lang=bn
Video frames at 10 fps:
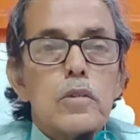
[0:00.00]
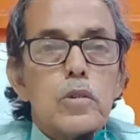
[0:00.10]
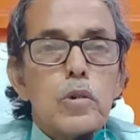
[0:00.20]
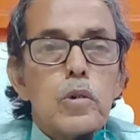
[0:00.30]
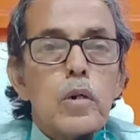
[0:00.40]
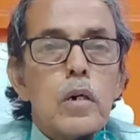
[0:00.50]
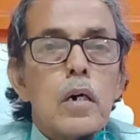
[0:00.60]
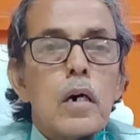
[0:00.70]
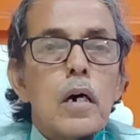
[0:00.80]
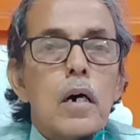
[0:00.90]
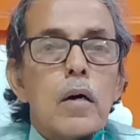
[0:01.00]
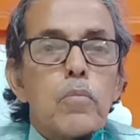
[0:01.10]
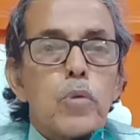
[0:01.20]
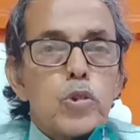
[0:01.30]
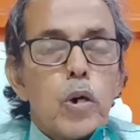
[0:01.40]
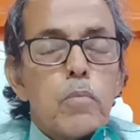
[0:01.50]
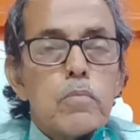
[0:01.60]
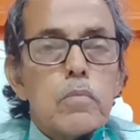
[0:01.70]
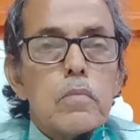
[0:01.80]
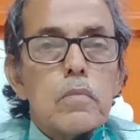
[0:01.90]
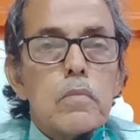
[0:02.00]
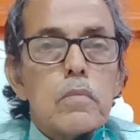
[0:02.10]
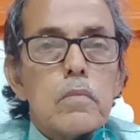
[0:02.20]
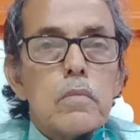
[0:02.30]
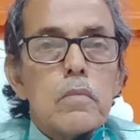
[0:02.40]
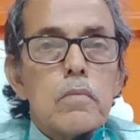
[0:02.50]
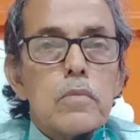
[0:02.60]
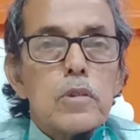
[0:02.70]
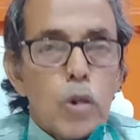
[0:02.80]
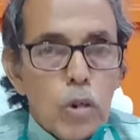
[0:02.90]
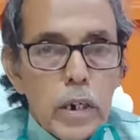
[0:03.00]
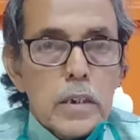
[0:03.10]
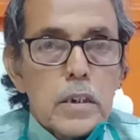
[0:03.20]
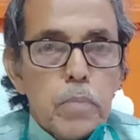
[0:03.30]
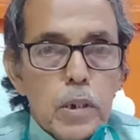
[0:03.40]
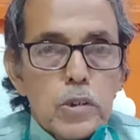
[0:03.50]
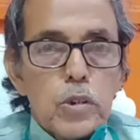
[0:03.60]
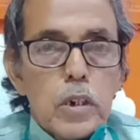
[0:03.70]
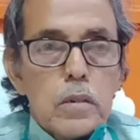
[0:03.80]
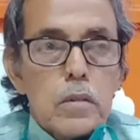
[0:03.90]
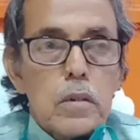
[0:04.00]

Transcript: তো প্রথম সল্টলেকে যে পাঁচজনের